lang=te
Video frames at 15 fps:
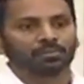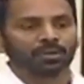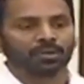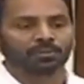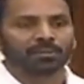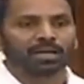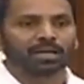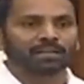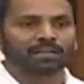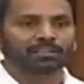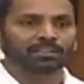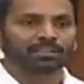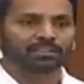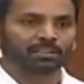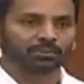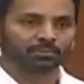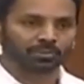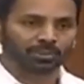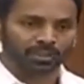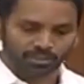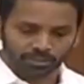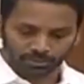మేము చాలా చేశాము
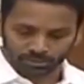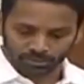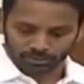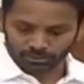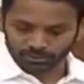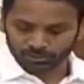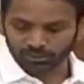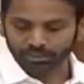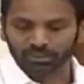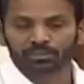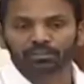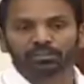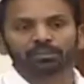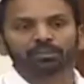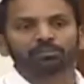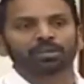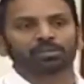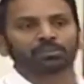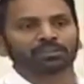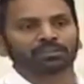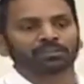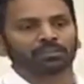ఆరోగ్య హెల్త్
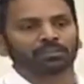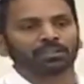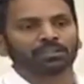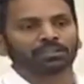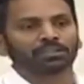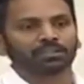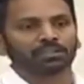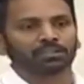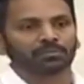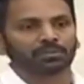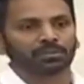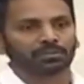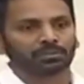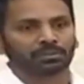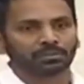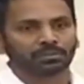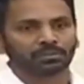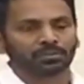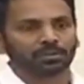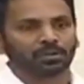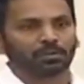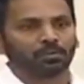డిపార్ట్మెంట్కి సంబంధించి అని చెప్పి
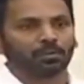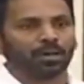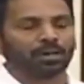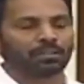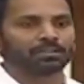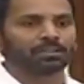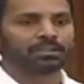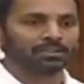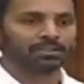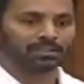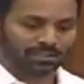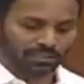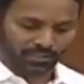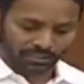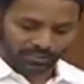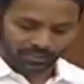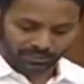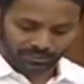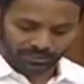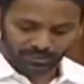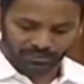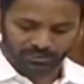వాళ్ళు చేసిందల్లా
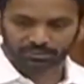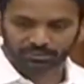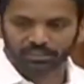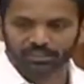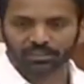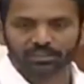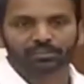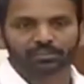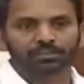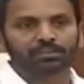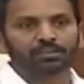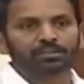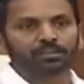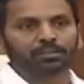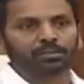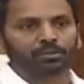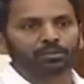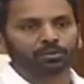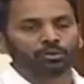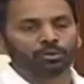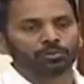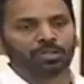ఏంటంటే అధ్యక్ష
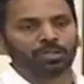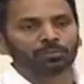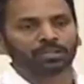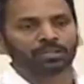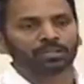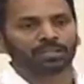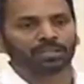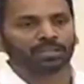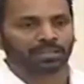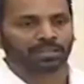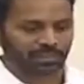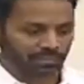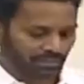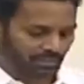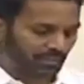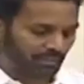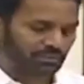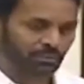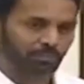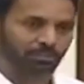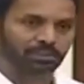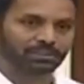దోమలపై దండయాత్ర అని
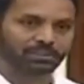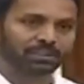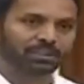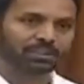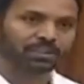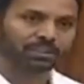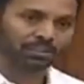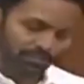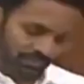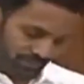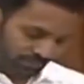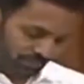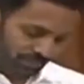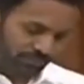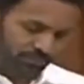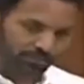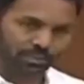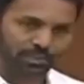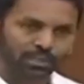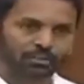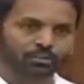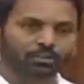చెప్పేసి
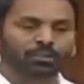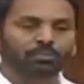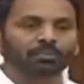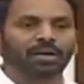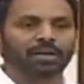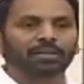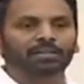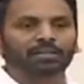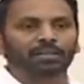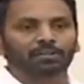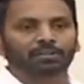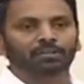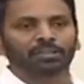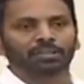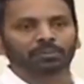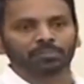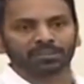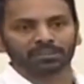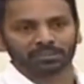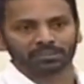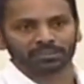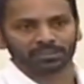జిల్లాకు ఒక భారీ కటౌట్
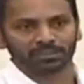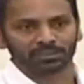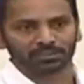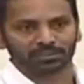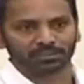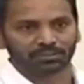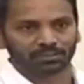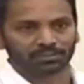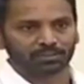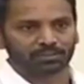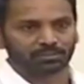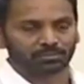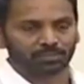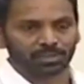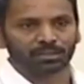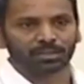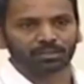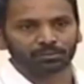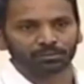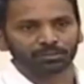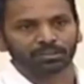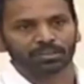ఏర్పాటు చేశారు అధ్యక్ష మా
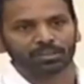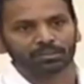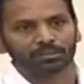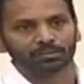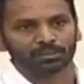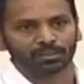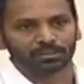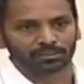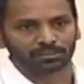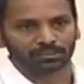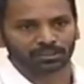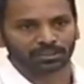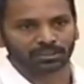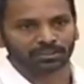కర్నూలు జిల్లాలో కూడా అధ్యక్ష